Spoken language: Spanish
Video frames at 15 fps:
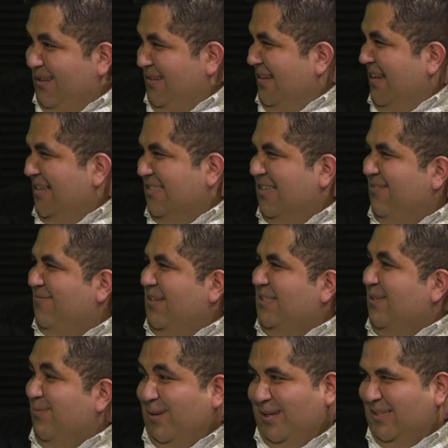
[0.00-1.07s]
eh, desde el
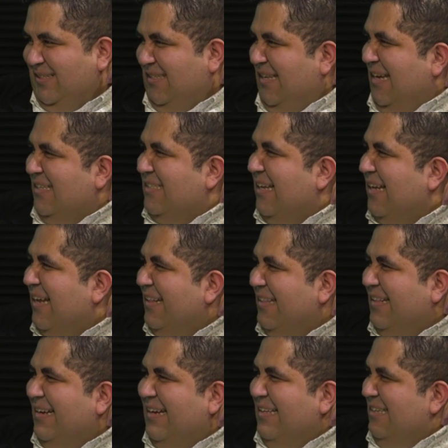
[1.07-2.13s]
principio y hasta
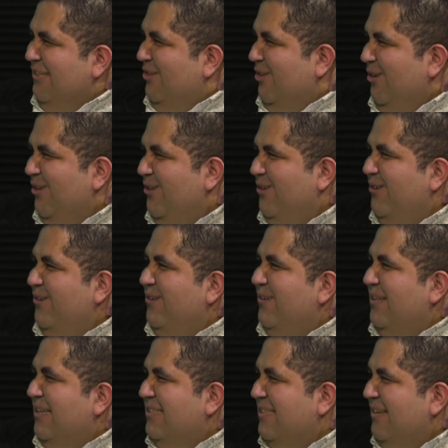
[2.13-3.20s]
cantado y todo
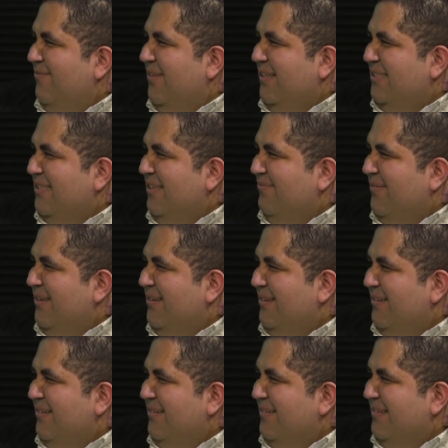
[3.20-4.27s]
desde el principio.